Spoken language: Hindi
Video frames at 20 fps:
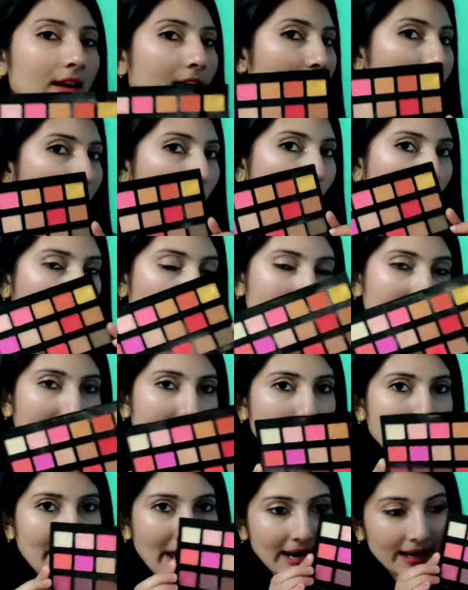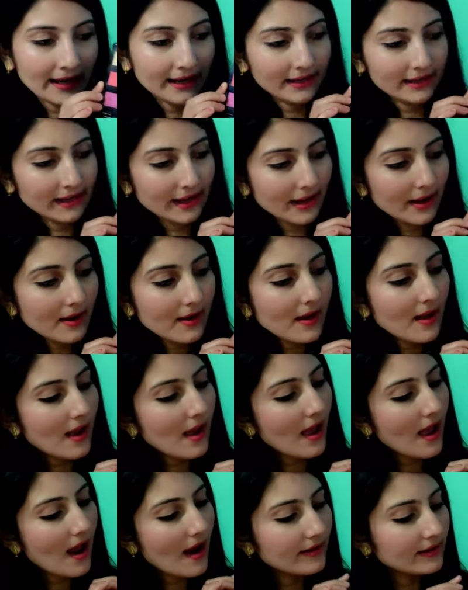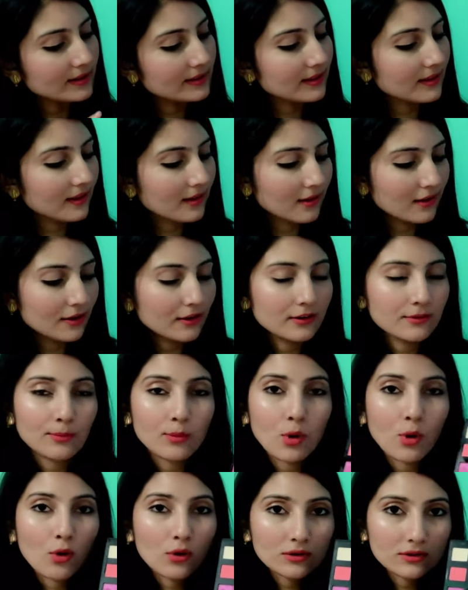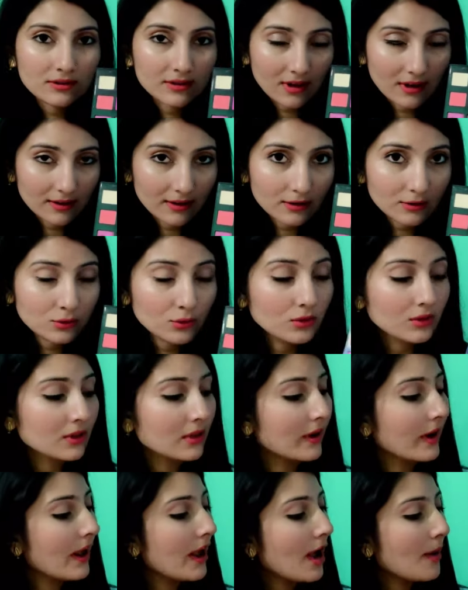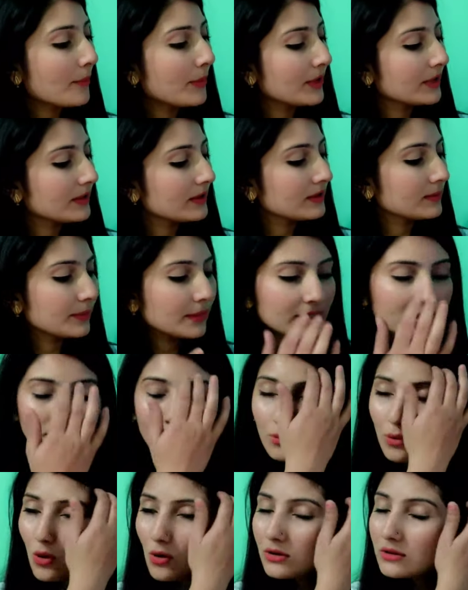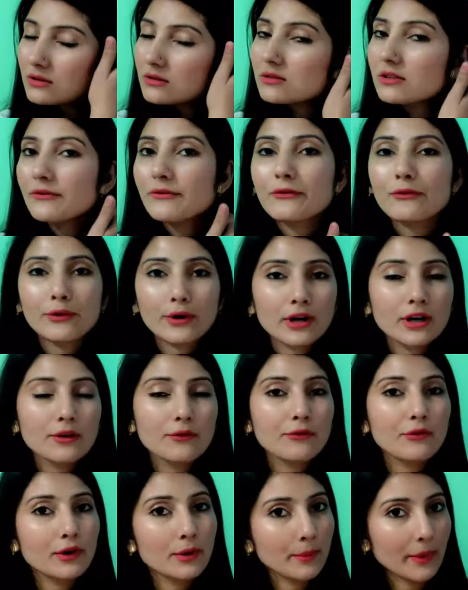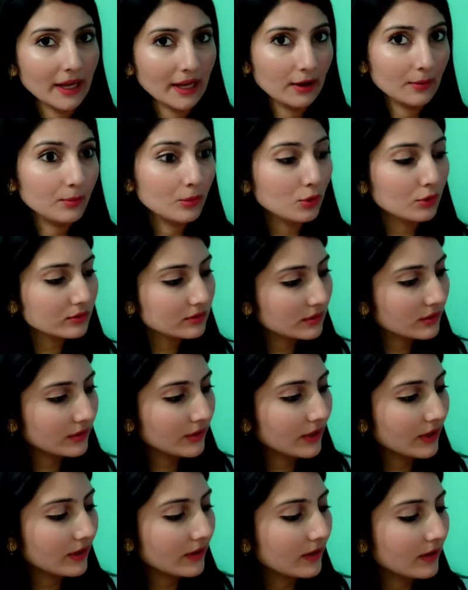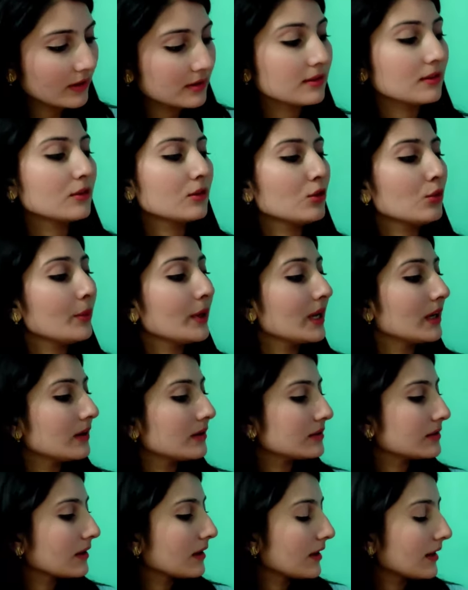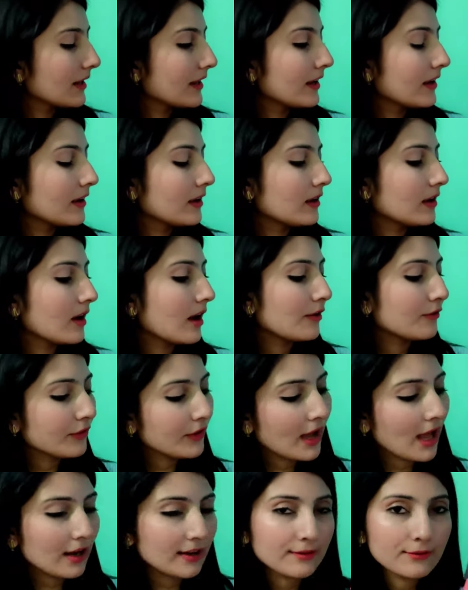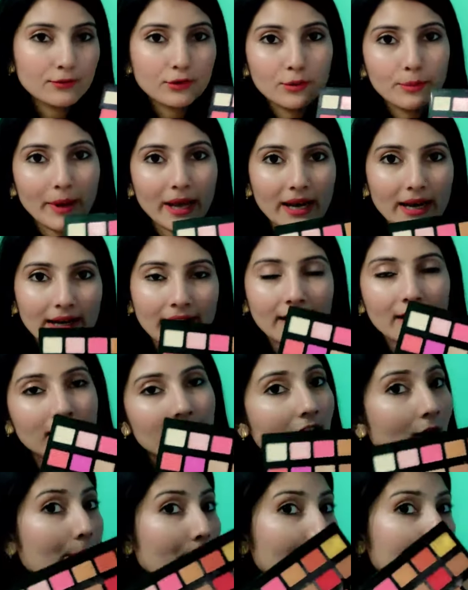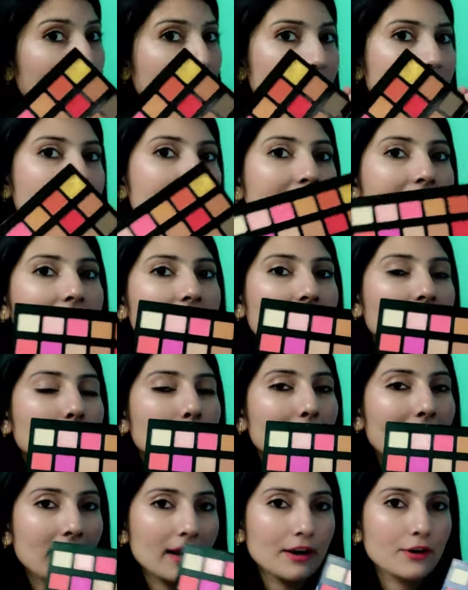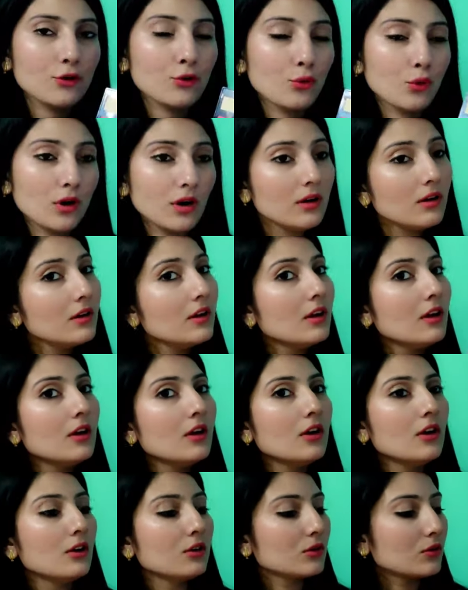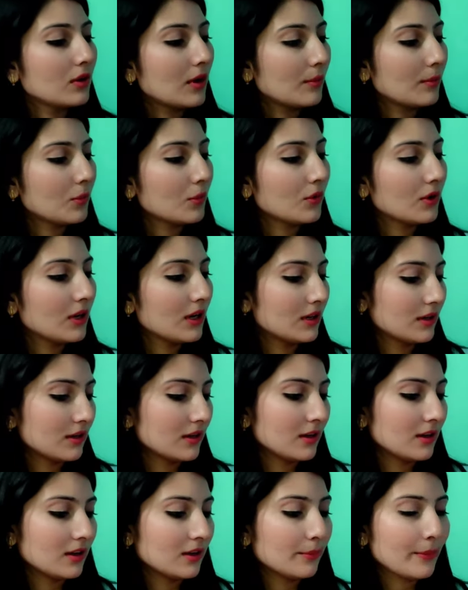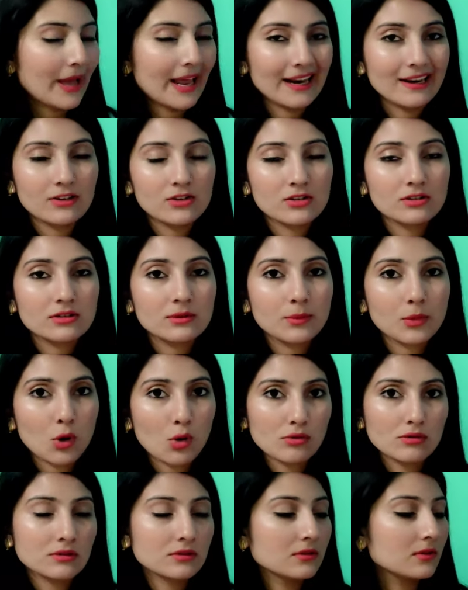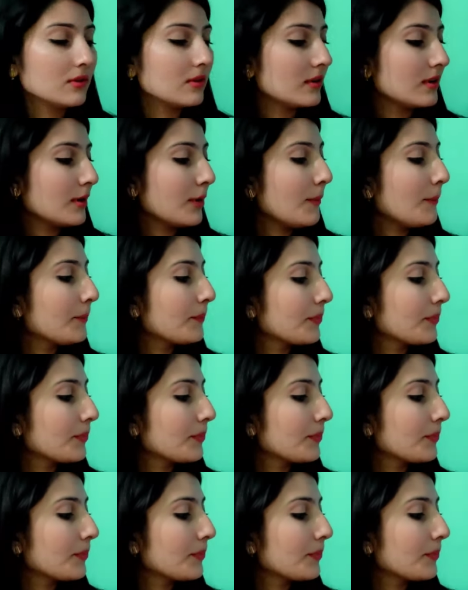तरह का हमारा ये पैलेट है एंड इसके कलर बहुत ज़्यादा सुंदर है आप इसमें से बहुत डिफरेंट डिफरेंट मेकअप लुक्स क्रिएट कर सकते हो बिगिनर्स के लिए काफ़ी हेल्पफुल पैलेट है अगर आपके पास ये एक पैलेट होगा तो आपको अलग अलग पैलेट जैसे ब्राउन्जर